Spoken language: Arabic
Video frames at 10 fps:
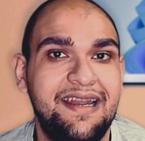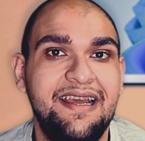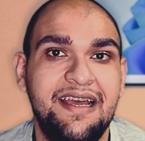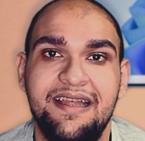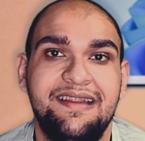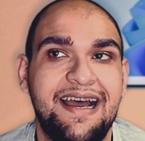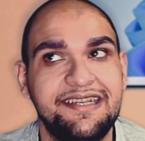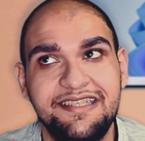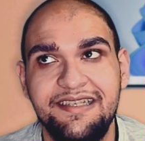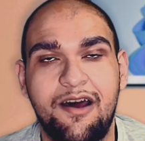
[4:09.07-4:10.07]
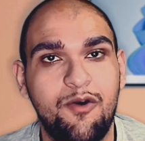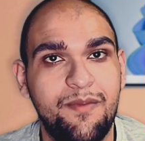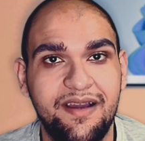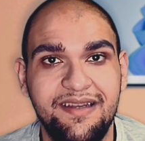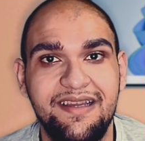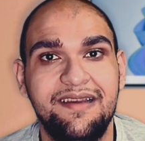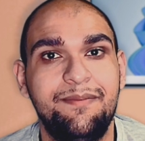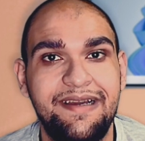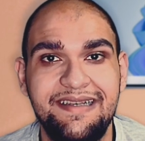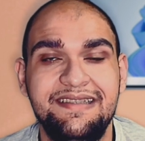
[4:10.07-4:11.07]
عليها تعدين او مايننج
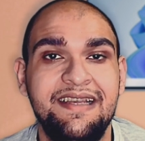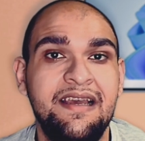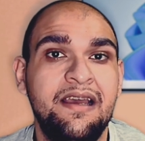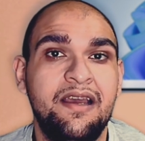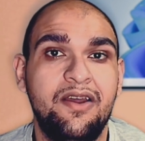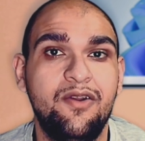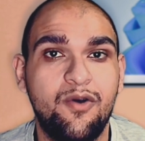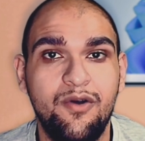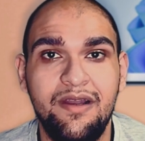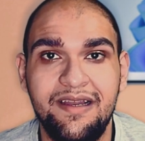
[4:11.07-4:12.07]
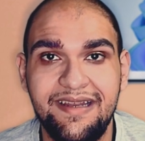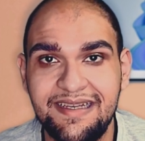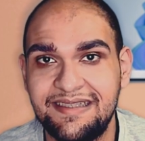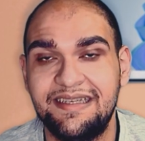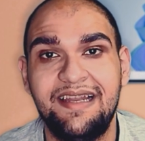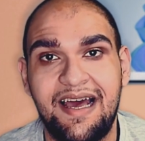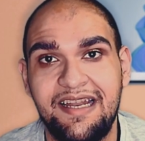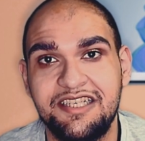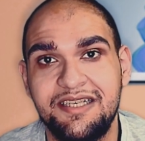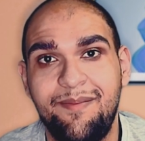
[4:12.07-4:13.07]
بحيث ان كل الناس اللي
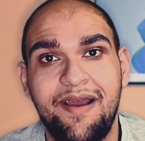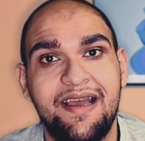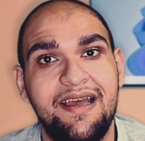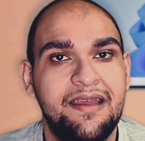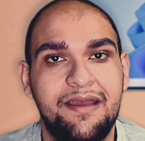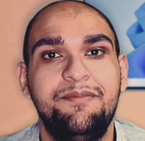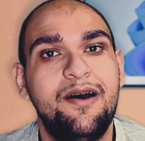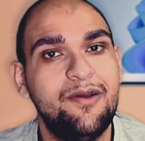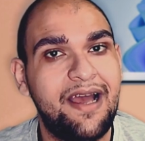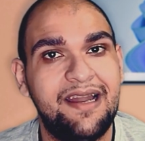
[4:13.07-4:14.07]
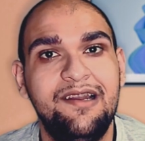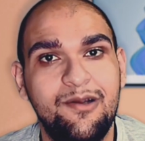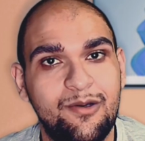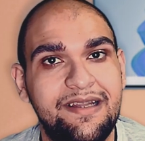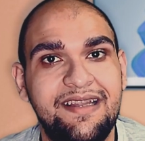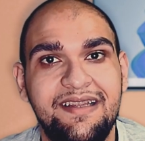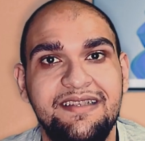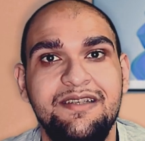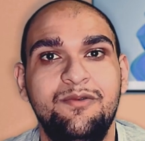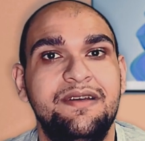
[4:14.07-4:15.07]
على الشبكه يبداوا يحللوا
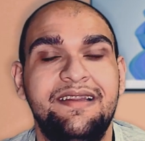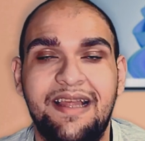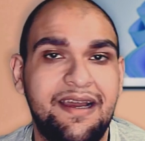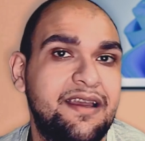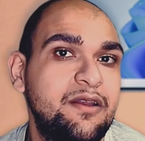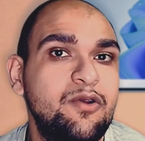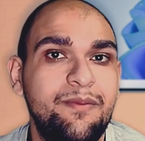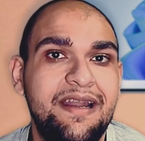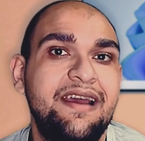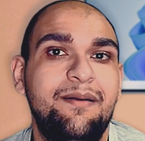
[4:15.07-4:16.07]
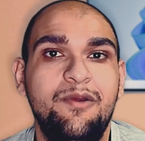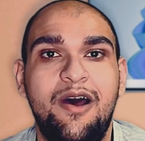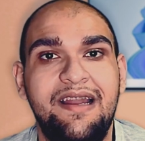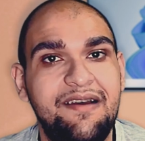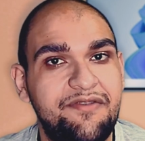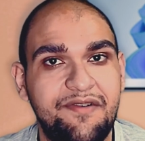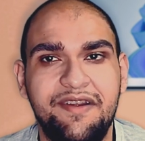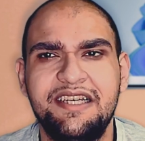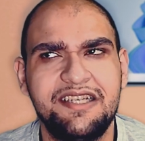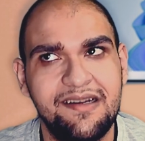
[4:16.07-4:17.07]
الداتا دي ويتاكدوا منها يعملوا عليها
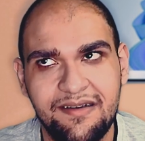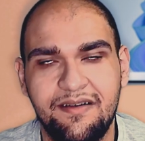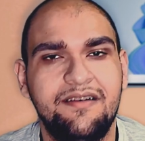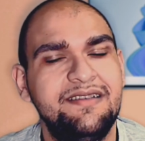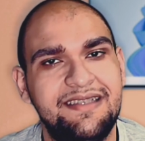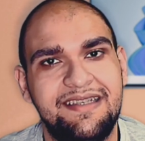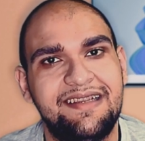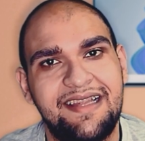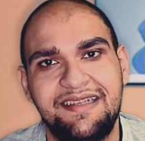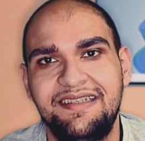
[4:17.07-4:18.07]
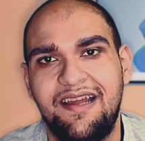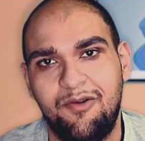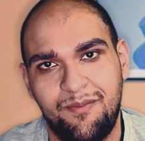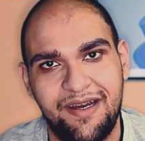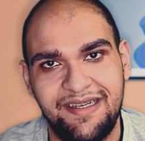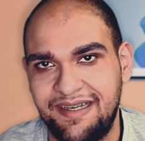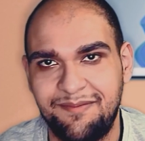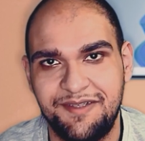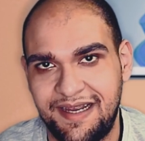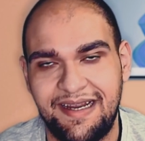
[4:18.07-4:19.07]
فيريفيكيشن قصه التعدين او
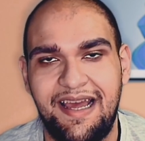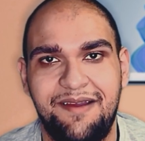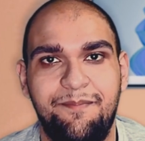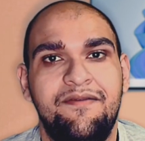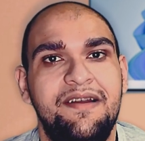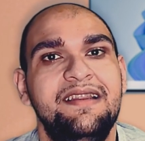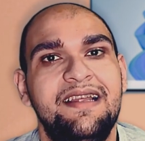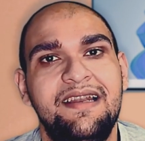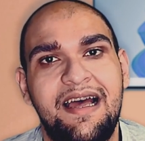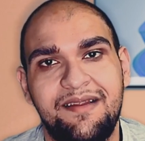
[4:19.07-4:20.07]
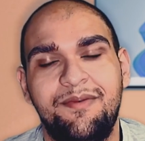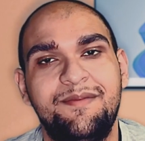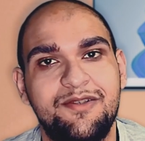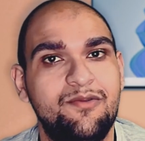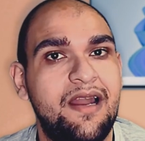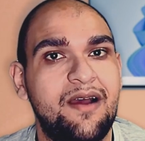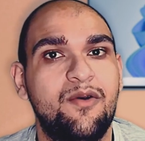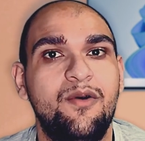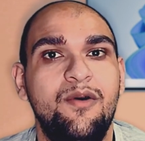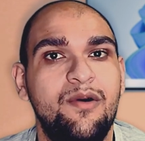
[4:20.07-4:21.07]
المايننج بشكل عام فانت اللي هتبقى مسؤول
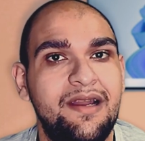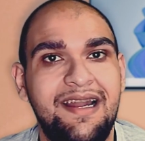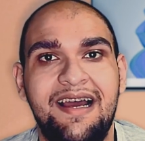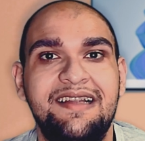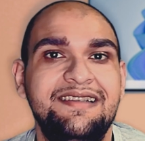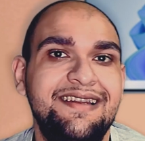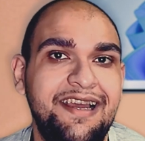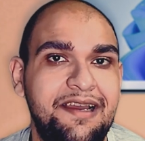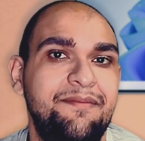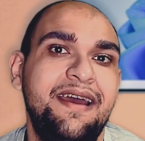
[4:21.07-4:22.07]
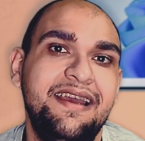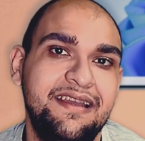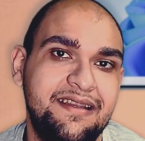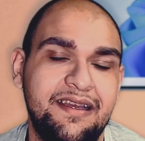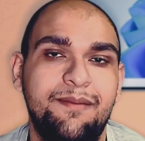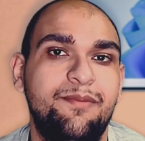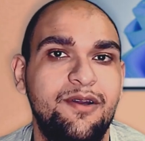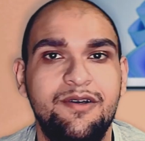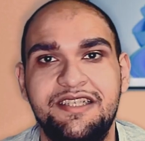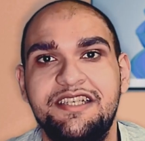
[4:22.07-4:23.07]
عن كل الحاجات دي لحمايه
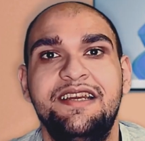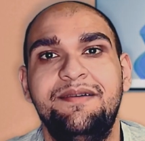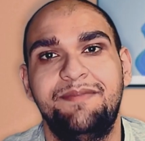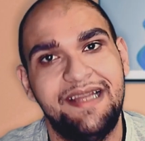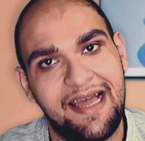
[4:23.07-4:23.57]
البلوك تشين